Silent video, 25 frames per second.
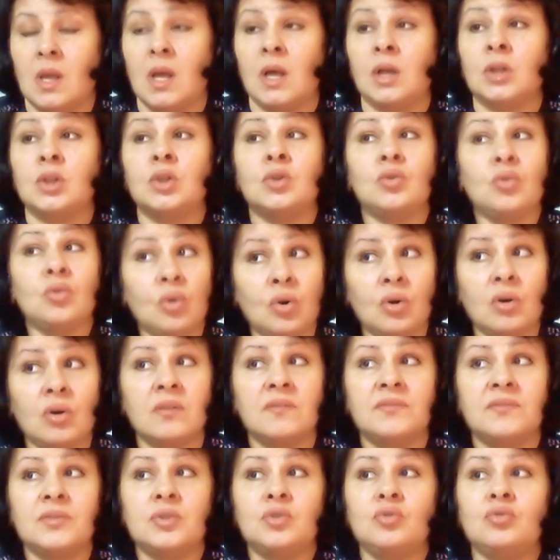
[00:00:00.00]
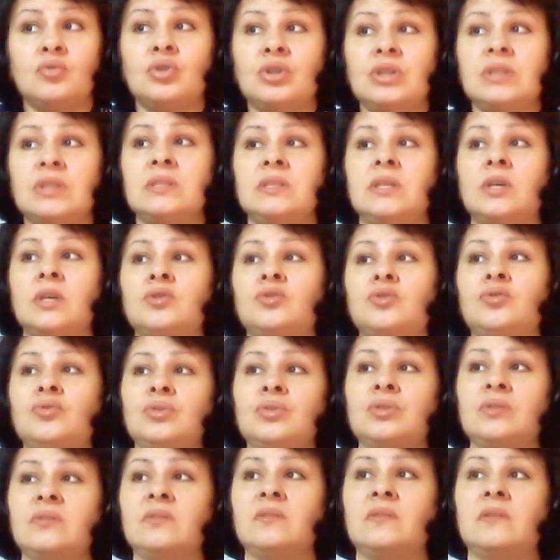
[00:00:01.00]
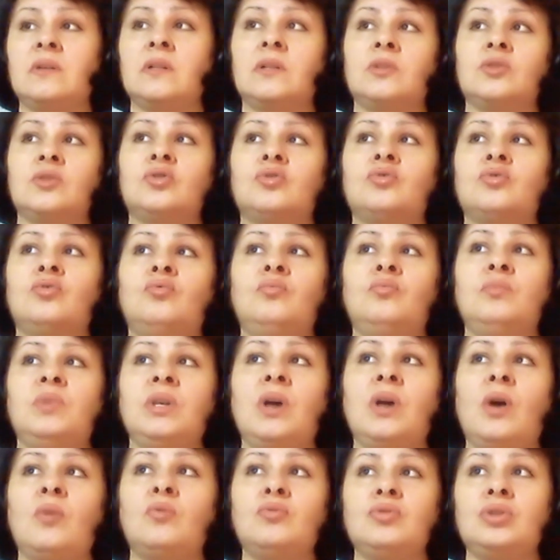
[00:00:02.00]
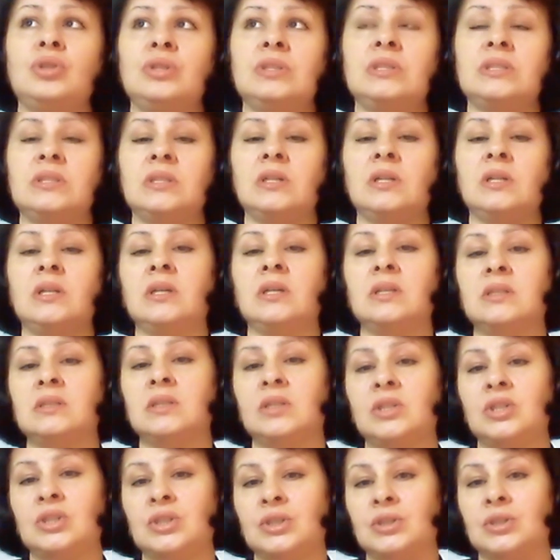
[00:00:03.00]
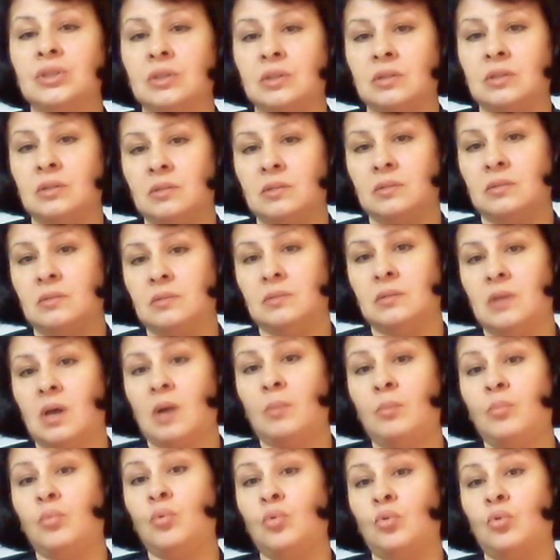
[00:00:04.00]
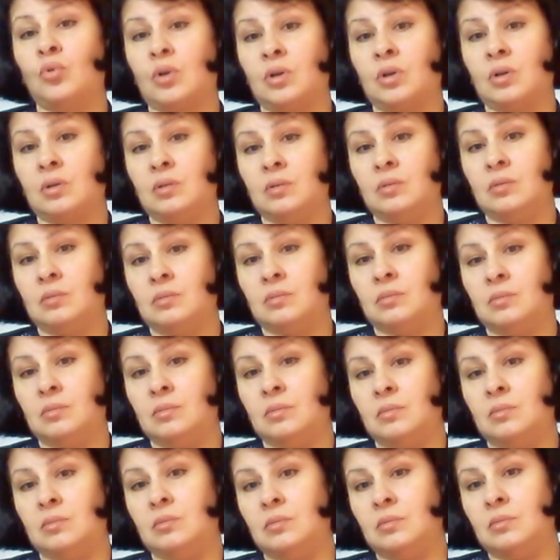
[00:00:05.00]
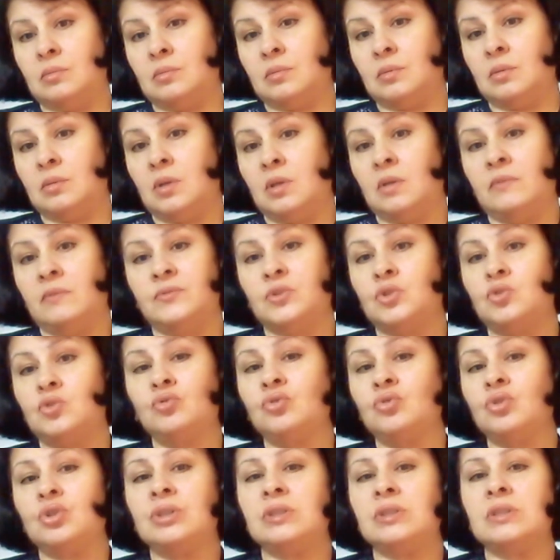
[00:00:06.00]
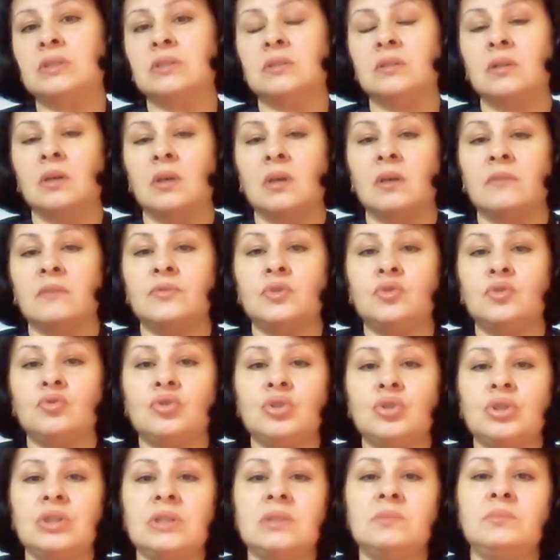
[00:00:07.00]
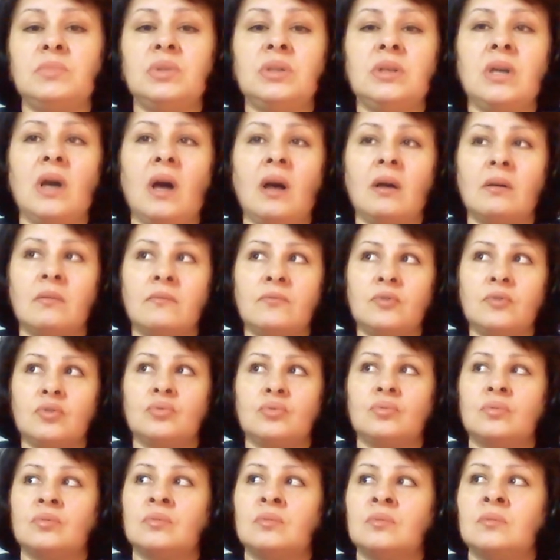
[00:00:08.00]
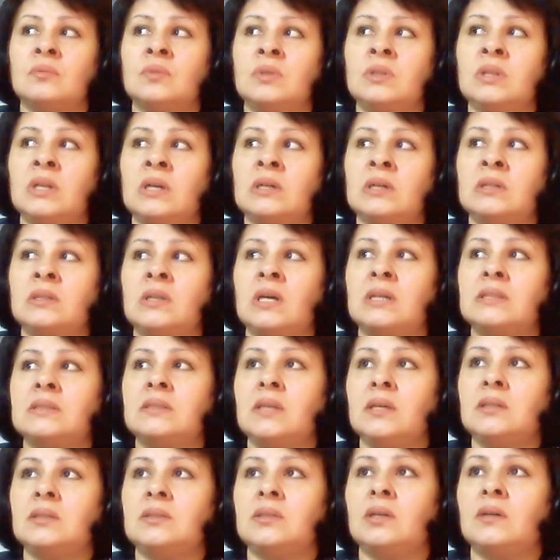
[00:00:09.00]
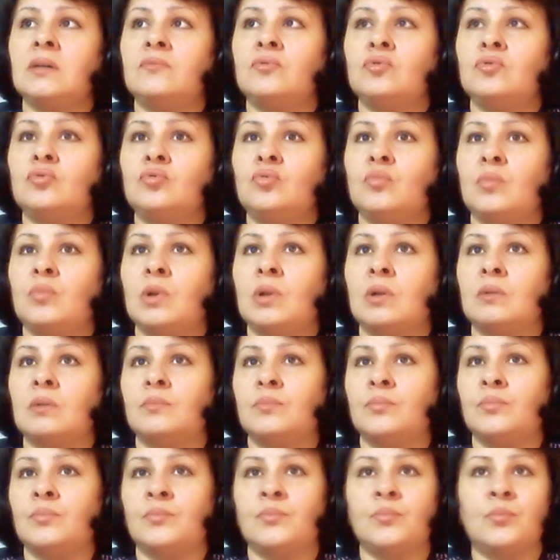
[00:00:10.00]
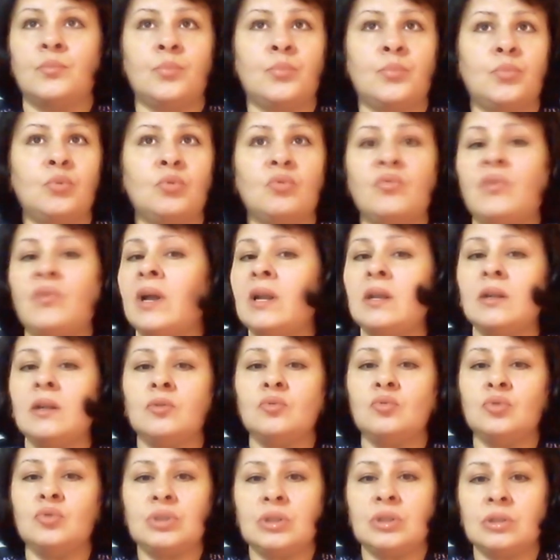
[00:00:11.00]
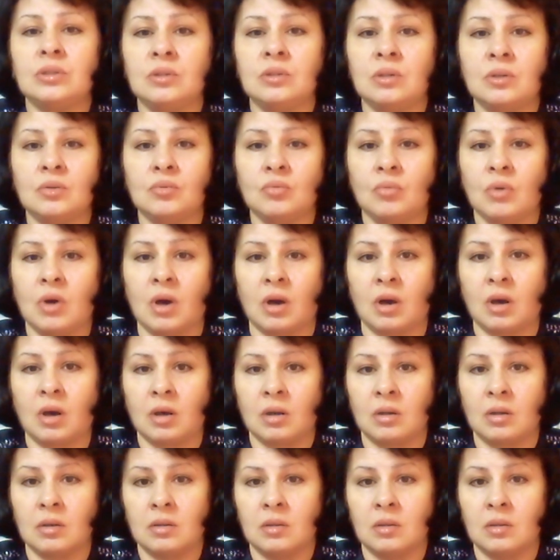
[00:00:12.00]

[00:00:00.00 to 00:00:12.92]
Но всю жизнь я чувствовала, что у меня очень сильная защита, опора. Всю жизнь. Всю жизнь меня вот э, иногда, знаете, я вот думала, буквально носят на руках.